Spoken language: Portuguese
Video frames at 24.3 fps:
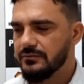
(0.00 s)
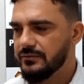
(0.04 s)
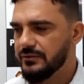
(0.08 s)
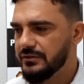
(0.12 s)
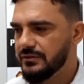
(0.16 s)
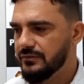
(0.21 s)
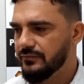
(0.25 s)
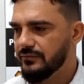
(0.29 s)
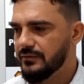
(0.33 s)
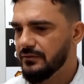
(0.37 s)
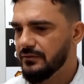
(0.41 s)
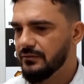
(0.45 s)
O
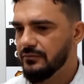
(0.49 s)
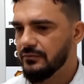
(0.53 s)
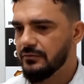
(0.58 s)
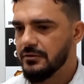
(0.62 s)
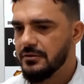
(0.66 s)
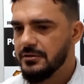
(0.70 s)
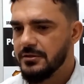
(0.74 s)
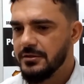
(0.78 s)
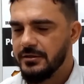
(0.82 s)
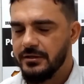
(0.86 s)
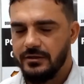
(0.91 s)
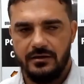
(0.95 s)
indivíduo
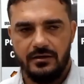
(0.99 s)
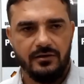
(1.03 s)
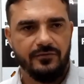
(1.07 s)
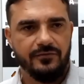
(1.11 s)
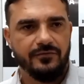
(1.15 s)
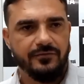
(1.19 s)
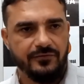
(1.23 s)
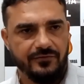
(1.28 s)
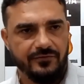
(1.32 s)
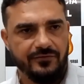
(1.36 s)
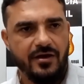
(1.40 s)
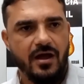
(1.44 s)
ele
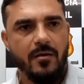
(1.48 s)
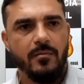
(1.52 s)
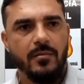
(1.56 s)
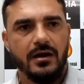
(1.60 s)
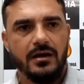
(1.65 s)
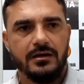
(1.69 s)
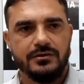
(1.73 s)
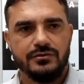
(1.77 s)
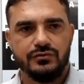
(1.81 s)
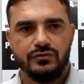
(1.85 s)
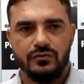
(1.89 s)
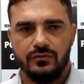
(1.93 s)

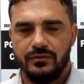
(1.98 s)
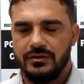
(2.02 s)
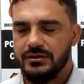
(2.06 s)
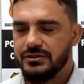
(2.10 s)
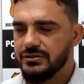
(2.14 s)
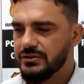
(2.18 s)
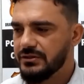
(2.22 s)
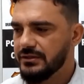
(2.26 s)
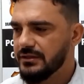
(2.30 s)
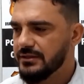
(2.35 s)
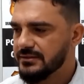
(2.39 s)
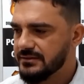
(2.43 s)
verbalizou que
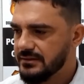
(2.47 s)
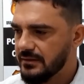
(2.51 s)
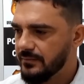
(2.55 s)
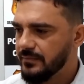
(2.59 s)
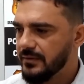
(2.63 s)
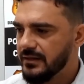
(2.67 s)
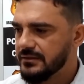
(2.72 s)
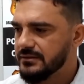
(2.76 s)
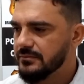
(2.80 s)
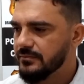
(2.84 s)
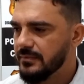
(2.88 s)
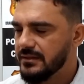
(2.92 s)
tinha essa
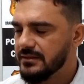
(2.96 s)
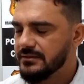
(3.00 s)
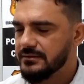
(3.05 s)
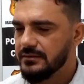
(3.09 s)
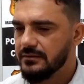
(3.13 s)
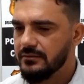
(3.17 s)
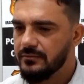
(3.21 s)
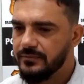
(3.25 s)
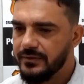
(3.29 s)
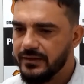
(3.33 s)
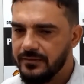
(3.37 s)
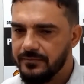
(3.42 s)

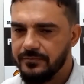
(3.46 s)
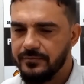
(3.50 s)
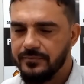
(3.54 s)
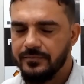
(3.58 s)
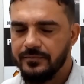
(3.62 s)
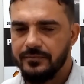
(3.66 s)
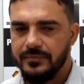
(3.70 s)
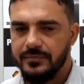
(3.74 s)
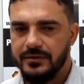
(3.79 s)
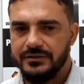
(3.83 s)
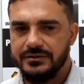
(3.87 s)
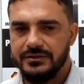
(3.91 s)
participação para
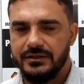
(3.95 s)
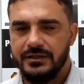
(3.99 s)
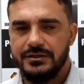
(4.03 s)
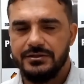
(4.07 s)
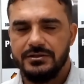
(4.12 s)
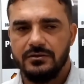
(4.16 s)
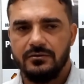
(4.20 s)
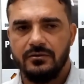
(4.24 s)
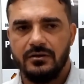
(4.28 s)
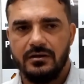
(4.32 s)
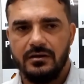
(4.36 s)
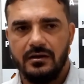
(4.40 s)
para a gente.
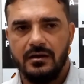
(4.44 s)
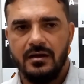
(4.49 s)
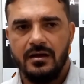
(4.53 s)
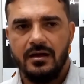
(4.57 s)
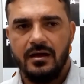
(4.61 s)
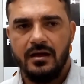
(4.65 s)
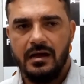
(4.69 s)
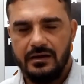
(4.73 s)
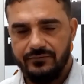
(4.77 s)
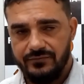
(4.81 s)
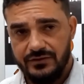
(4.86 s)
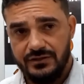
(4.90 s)
Agora,
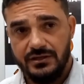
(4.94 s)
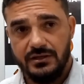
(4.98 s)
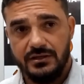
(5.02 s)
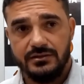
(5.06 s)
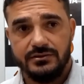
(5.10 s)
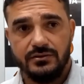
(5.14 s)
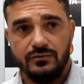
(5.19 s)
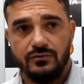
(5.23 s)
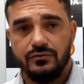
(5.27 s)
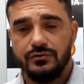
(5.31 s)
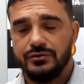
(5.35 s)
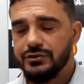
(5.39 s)
a
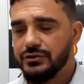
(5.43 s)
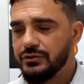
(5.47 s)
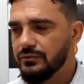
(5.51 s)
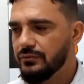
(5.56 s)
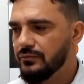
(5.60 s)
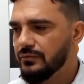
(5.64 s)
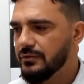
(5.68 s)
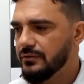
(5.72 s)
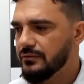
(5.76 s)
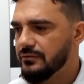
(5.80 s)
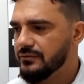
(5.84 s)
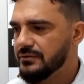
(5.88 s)
investigação
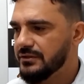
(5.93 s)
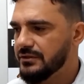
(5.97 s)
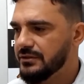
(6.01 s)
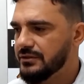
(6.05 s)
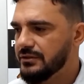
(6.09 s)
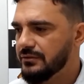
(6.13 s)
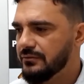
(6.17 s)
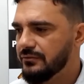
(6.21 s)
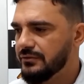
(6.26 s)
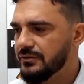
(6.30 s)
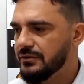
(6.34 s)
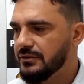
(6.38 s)
continua no
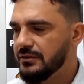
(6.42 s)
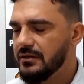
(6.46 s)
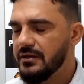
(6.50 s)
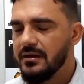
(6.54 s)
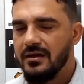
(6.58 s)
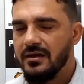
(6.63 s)
sentido de